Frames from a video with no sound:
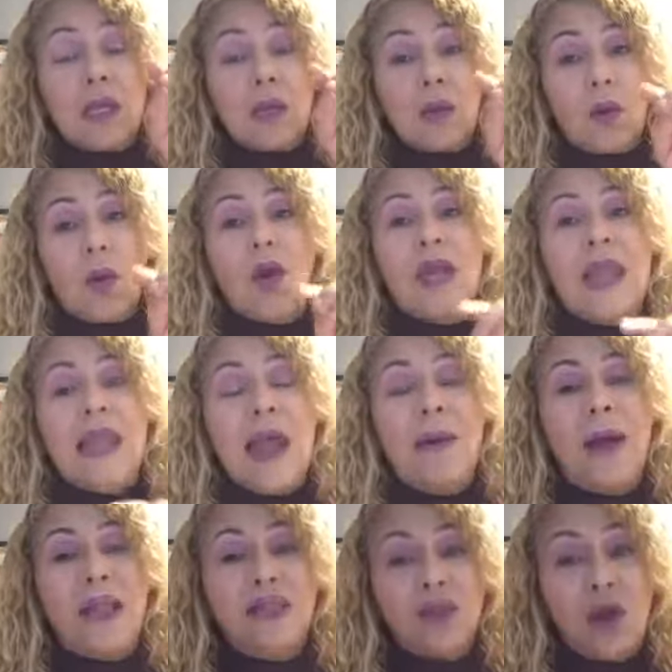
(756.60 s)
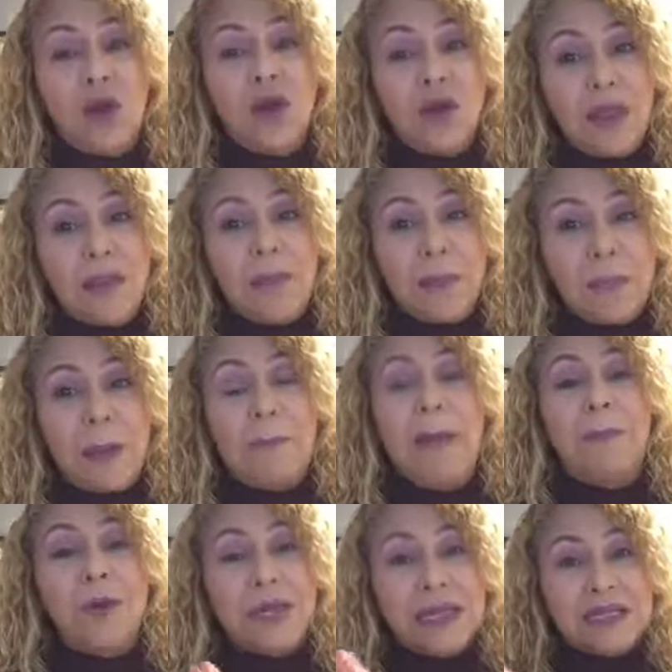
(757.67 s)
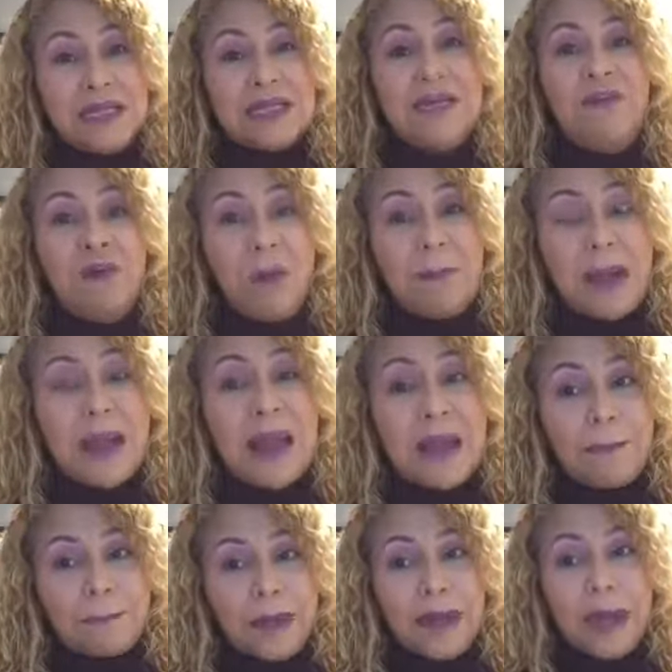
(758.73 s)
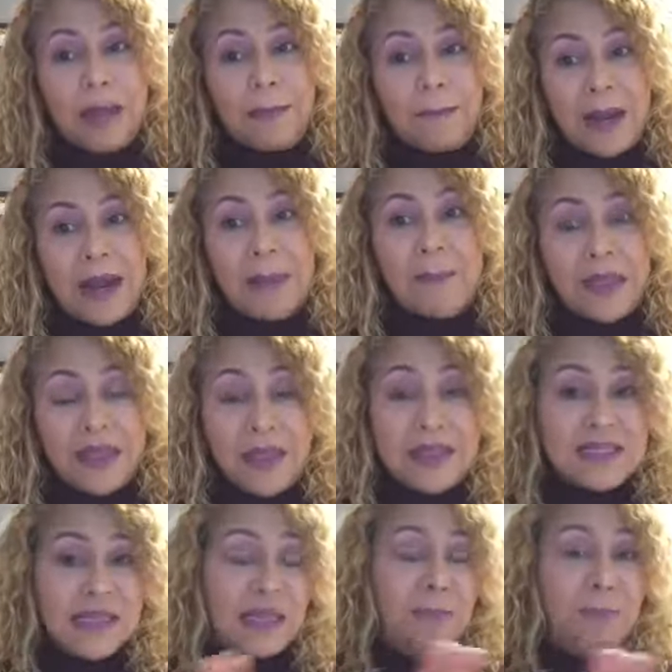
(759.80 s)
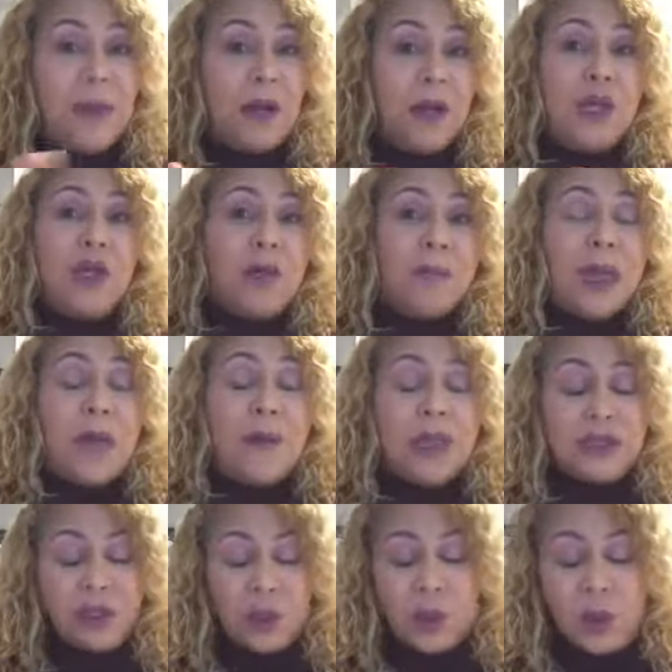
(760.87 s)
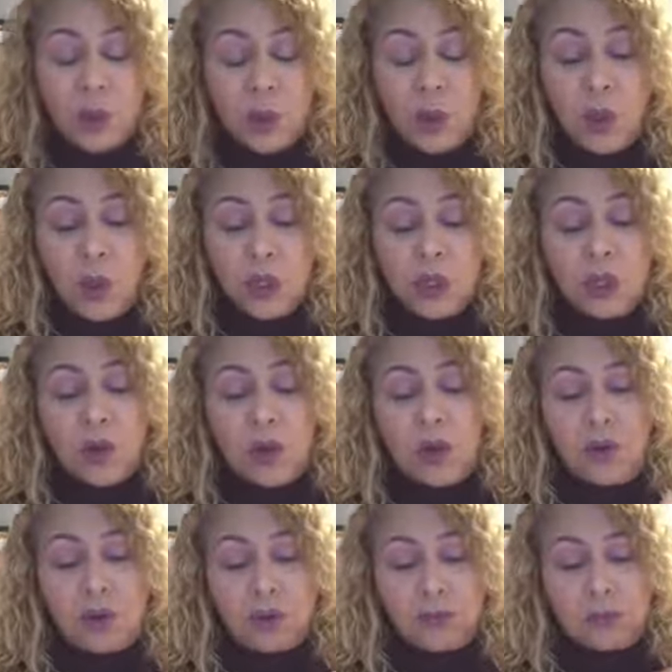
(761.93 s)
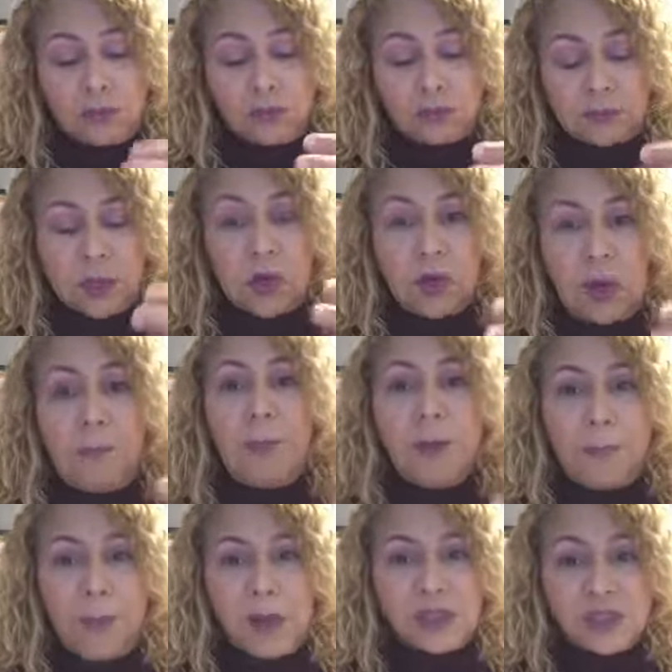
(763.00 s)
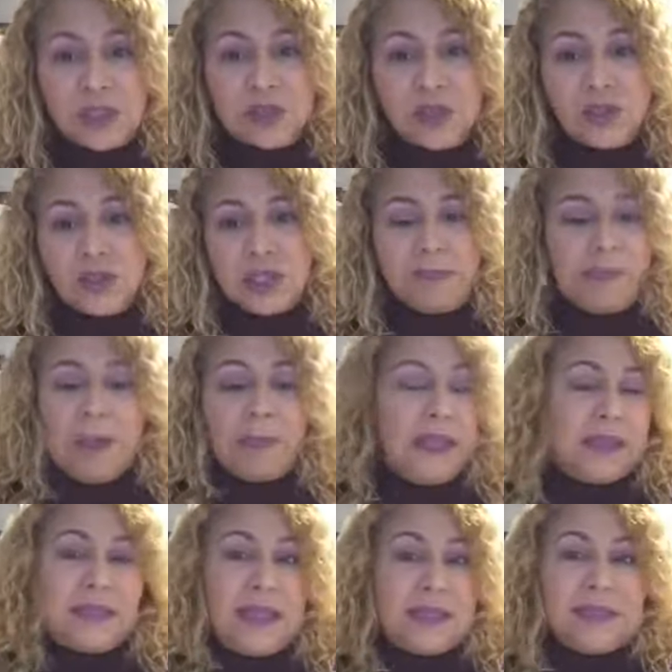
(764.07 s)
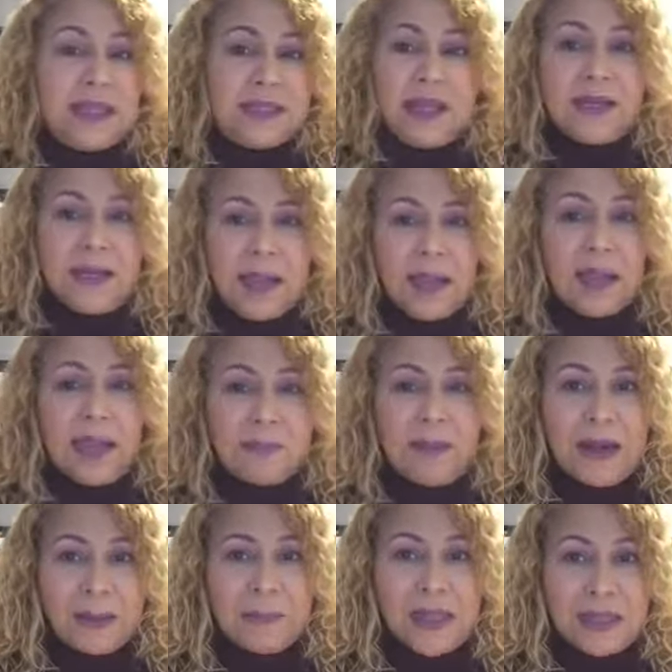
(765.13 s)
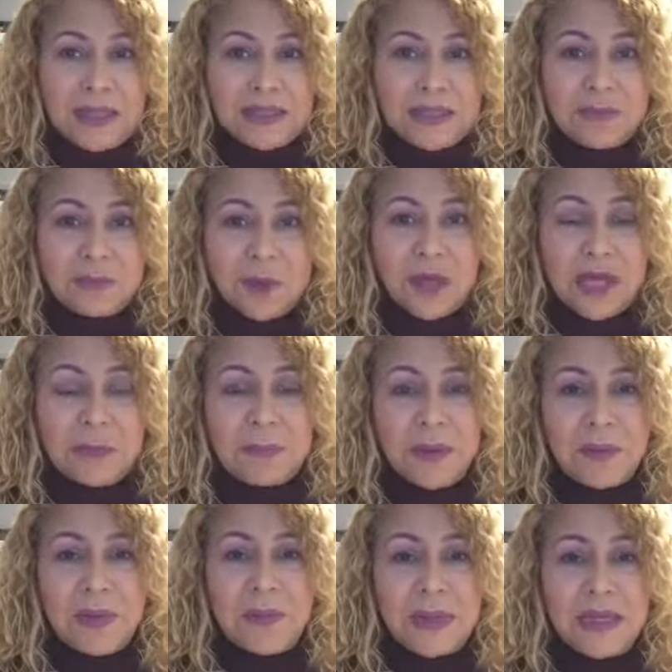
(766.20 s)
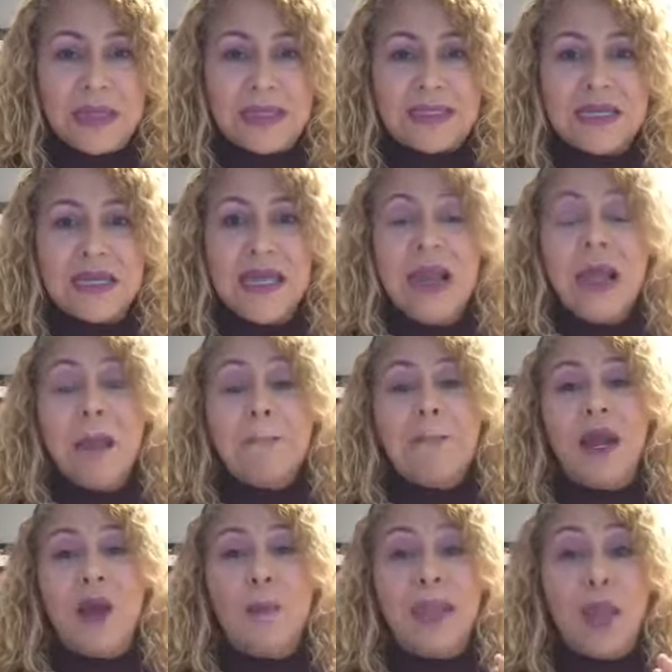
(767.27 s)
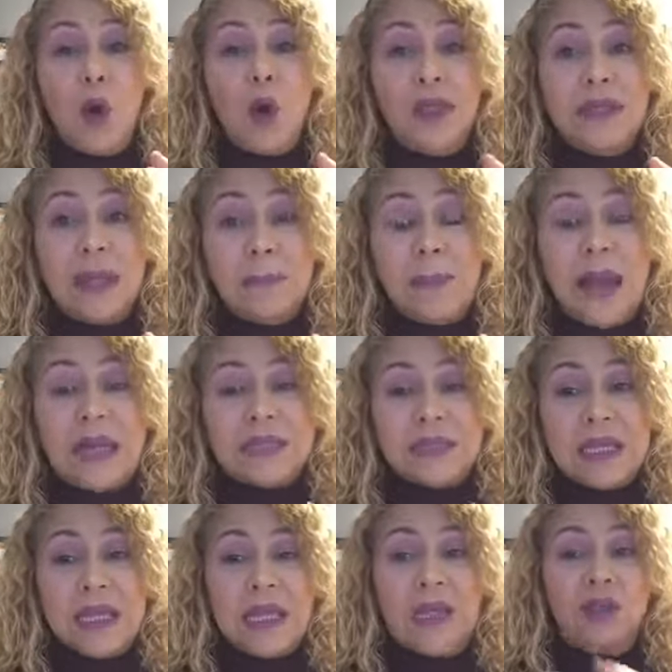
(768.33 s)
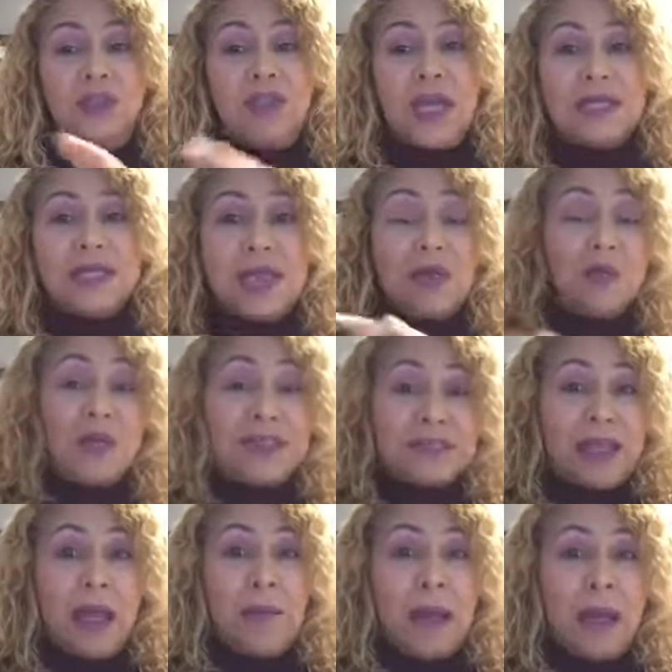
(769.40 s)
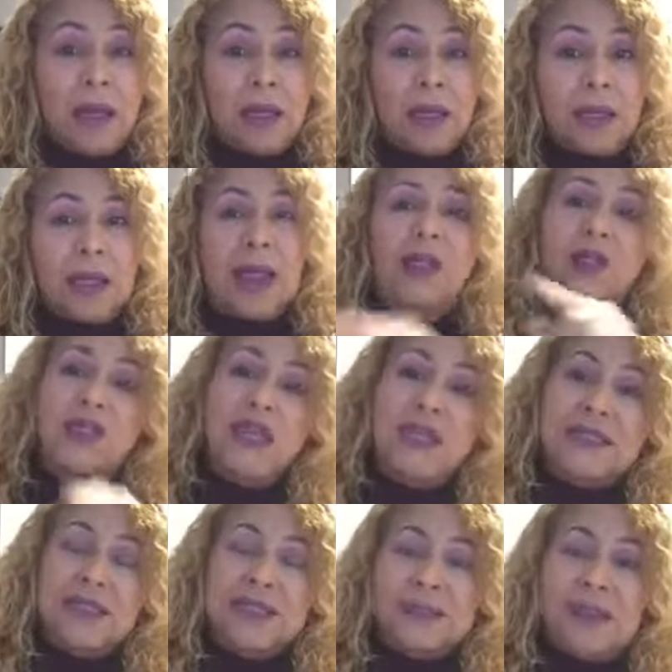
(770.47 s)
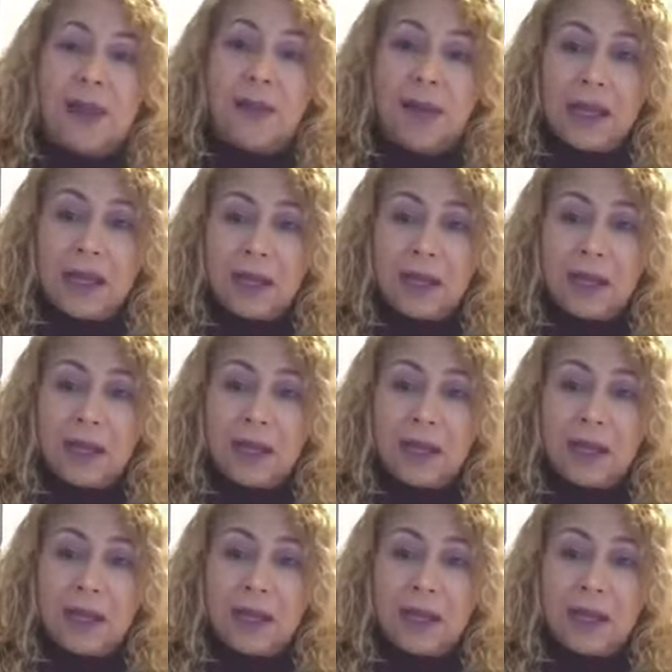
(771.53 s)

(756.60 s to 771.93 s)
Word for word: Con el abandono de mi papá, porque ya se fue para, para, para Medellín, pero él no me abandonó con, con propósito, simplemente se tenía que ir para Medellín porque él vive en Medellín. Pero me engordé más en los días que él no estaba que en los días que estaba.